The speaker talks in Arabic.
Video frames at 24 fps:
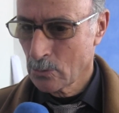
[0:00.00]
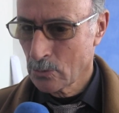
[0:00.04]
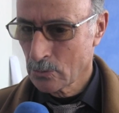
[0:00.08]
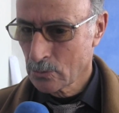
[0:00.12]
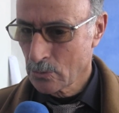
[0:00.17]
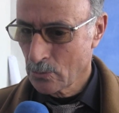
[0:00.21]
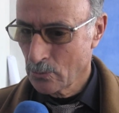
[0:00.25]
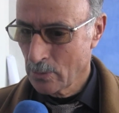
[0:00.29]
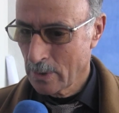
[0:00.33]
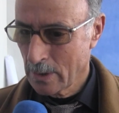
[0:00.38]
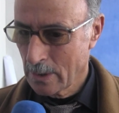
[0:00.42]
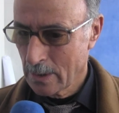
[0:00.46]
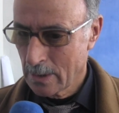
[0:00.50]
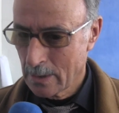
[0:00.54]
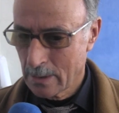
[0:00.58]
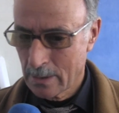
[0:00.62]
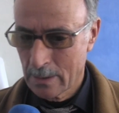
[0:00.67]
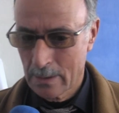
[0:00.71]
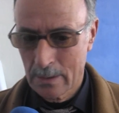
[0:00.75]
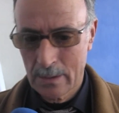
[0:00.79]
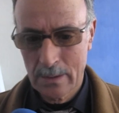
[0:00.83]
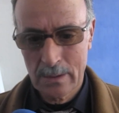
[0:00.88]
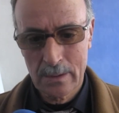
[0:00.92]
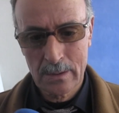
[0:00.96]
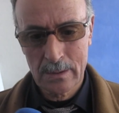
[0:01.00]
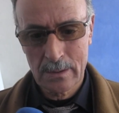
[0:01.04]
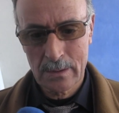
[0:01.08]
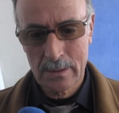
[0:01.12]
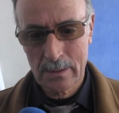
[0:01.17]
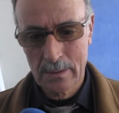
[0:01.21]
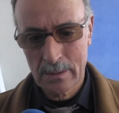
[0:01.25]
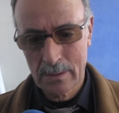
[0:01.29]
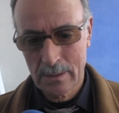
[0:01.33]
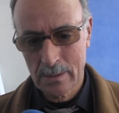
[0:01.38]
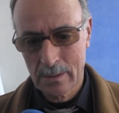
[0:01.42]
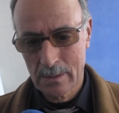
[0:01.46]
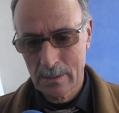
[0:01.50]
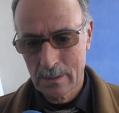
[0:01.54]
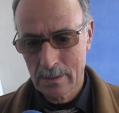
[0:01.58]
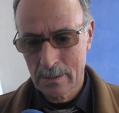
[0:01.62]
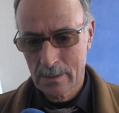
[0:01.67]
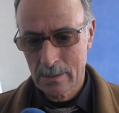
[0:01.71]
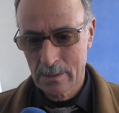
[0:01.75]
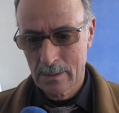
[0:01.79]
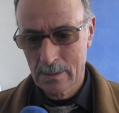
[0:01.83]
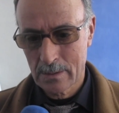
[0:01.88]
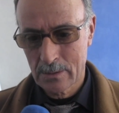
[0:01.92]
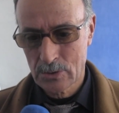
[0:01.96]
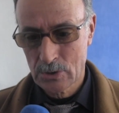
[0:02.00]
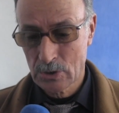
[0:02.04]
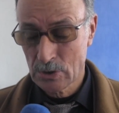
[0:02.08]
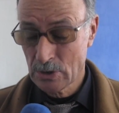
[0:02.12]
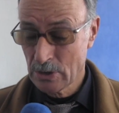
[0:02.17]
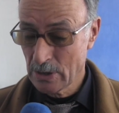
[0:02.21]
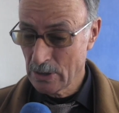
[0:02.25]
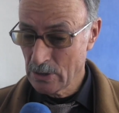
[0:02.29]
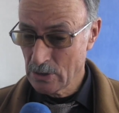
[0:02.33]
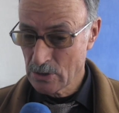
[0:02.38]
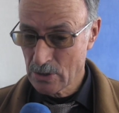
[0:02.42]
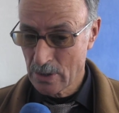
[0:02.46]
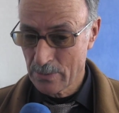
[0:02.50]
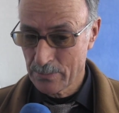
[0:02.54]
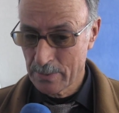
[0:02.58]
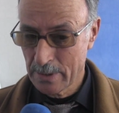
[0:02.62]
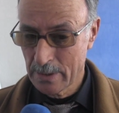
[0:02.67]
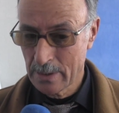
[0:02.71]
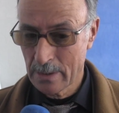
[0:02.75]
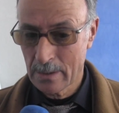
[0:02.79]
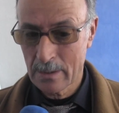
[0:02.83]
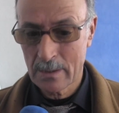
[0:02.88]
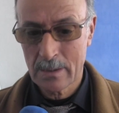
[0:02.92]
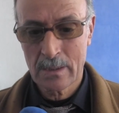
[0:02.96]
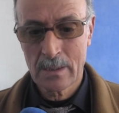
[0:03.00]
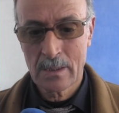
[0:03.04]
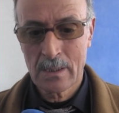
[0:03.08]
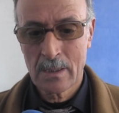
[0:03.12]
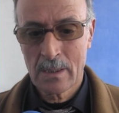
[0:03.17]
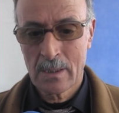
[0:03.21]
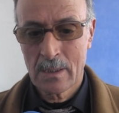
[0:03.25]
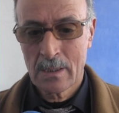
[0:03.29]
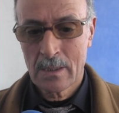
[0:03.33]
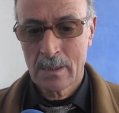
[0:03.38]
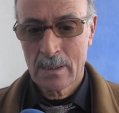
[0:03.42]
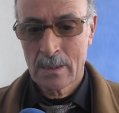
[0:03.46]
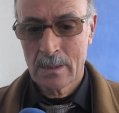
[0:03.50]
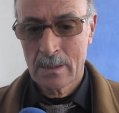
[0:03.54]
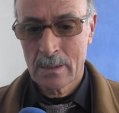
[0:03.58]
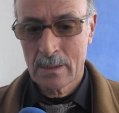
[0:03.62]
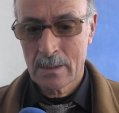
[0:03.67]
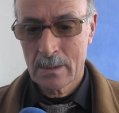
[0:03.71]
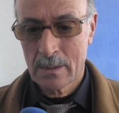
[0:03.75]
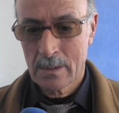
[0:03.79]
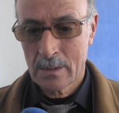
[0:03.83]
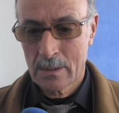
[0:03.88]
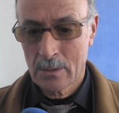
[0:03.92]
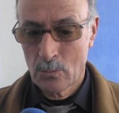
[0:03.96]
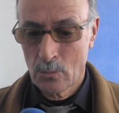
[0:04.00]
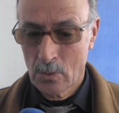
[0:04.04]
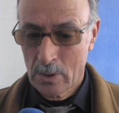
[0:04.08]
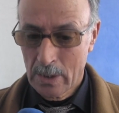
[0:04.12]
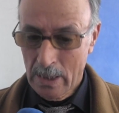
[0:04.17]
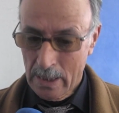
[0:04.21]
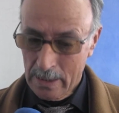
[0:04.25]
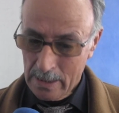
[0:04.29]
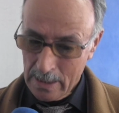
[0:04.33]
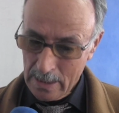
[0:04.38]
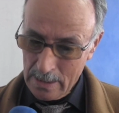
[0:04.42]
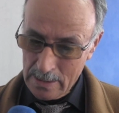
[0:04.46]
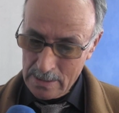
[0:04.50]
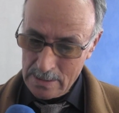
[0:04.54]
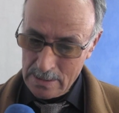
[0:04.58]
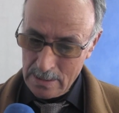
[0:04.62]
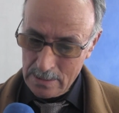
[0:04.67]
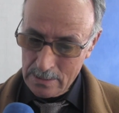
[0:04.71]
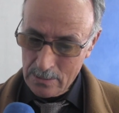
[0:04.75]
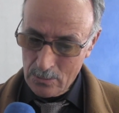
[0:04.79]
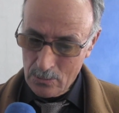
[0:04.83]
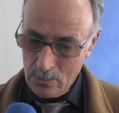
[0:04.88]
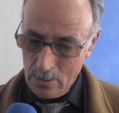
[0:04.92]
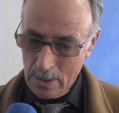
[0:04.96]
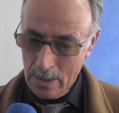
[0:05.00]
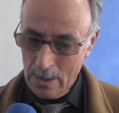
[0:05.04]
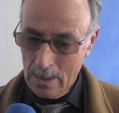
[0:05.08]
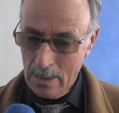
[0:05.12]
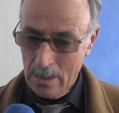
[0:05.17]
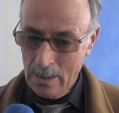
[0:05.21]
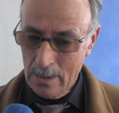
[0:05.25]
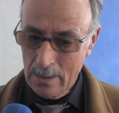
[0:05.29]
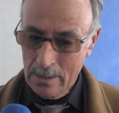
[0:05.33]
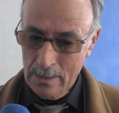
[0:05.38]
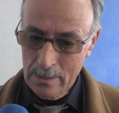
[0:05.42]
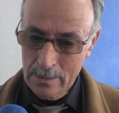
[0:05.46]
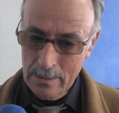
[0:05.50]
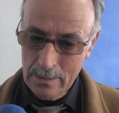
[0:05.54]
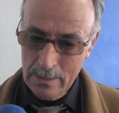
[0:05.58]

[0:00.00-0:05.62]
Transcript: خطوة آه، جد إيجابية آه، وكان كينتظروها